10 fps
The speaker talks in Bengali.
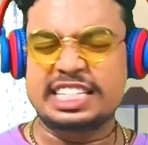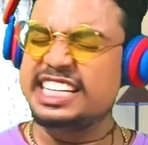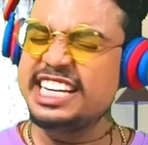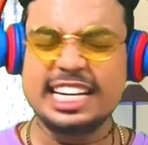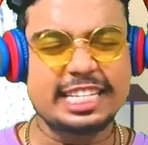
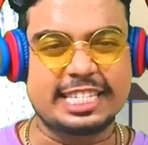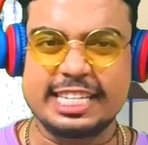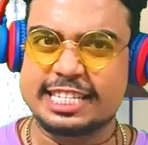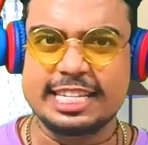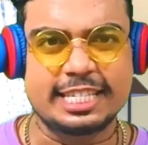চি
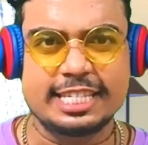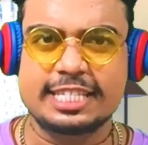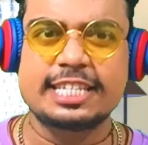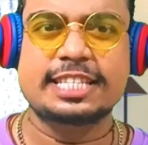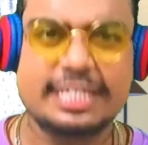চি চি চি
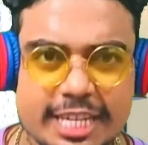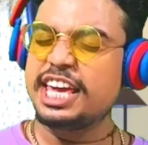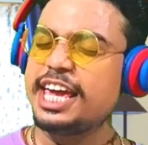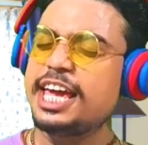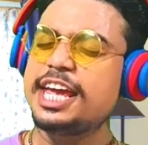চি চি
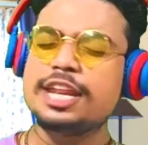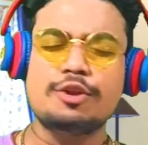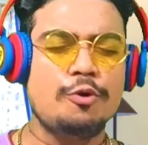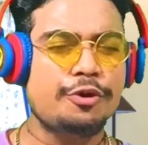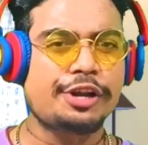
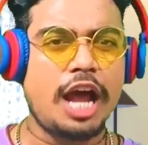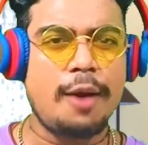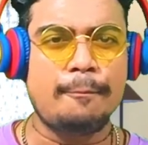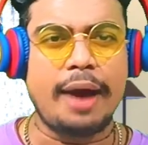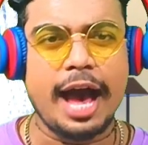নোংরা
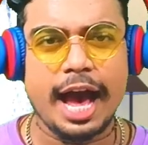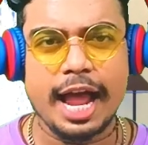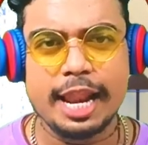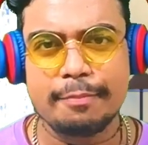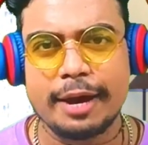
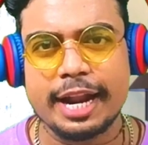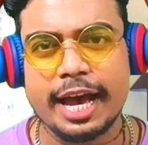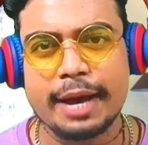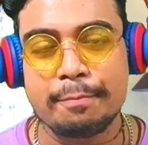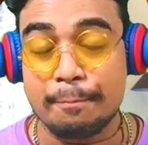মাল
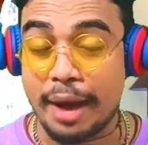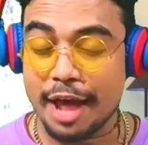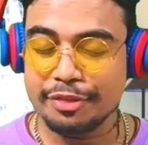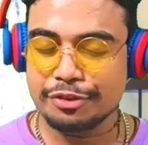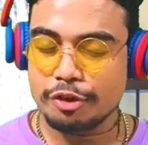বানা
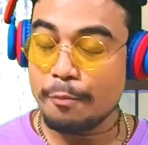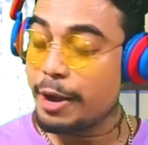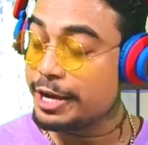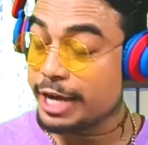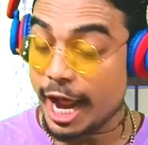মান
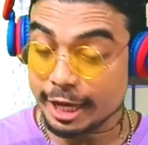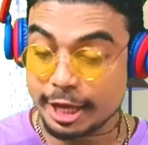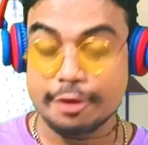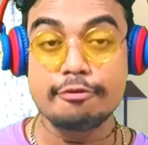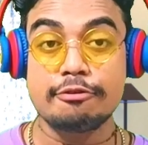সম্মানটার
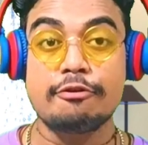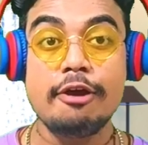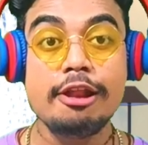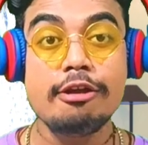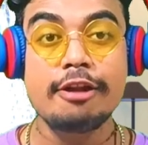কিছু
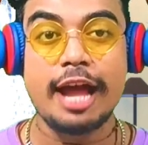রইলো